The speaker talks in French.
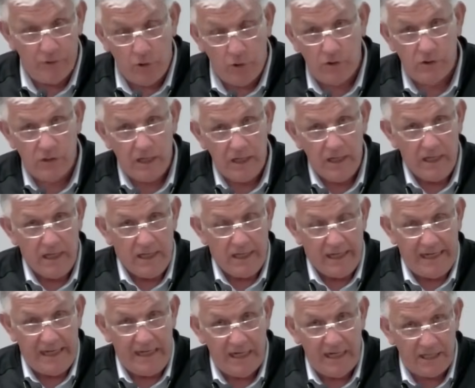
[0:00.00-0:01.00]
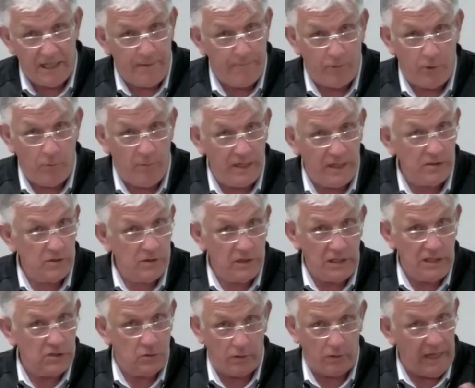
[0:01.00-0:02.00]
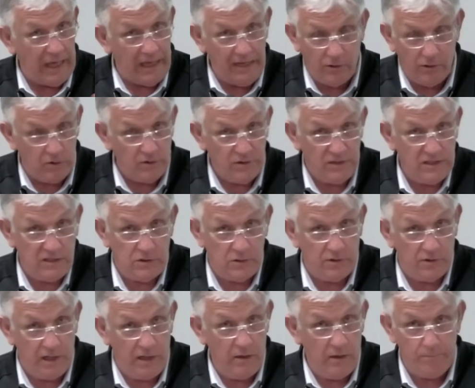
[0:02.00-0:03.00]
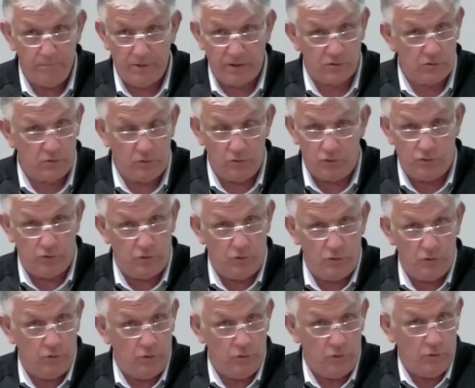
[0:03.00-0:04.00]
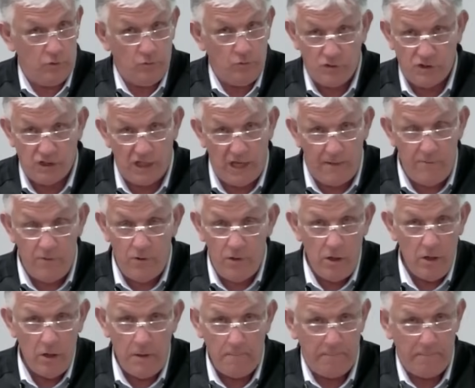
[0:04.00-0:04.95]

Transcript: Donc il y a des promesses qui sont inconditionnelles parce que Dieu nous aime,